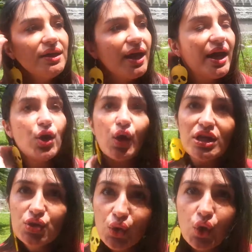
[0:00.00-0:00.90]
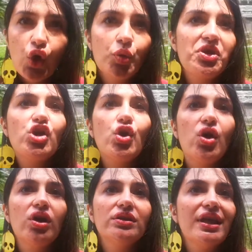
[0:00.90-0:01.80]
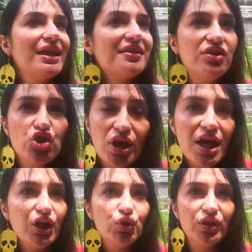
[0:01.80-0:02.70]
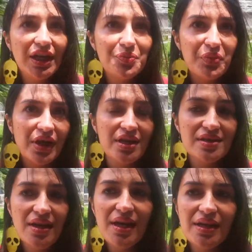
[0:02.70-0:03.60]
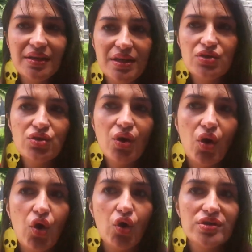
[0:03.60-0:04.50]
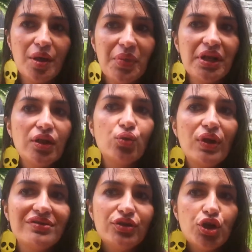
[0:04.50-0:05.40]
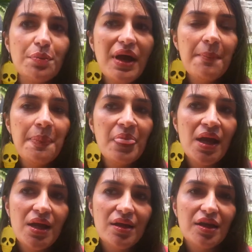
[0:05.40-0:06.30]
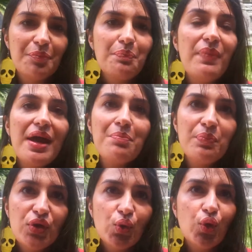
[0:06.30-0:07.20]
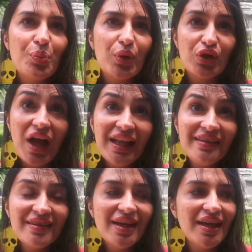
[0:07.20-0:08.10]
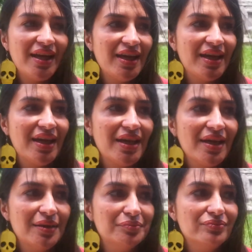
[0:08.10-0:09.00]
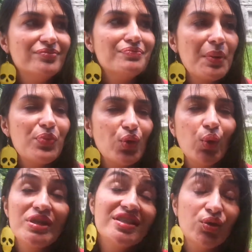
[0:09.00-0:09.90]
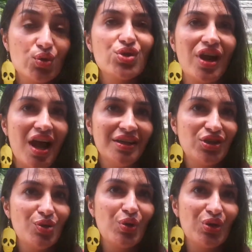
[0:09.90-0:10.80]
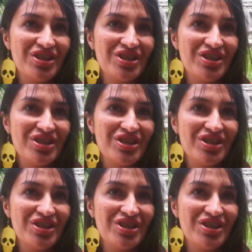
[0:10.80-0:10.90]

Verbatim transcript: enogastronomico, dell'artigianato e delle imprese e che adesso sta prendendo una forma eh, ben più importante eh, ben più istituzionale, diciamo così.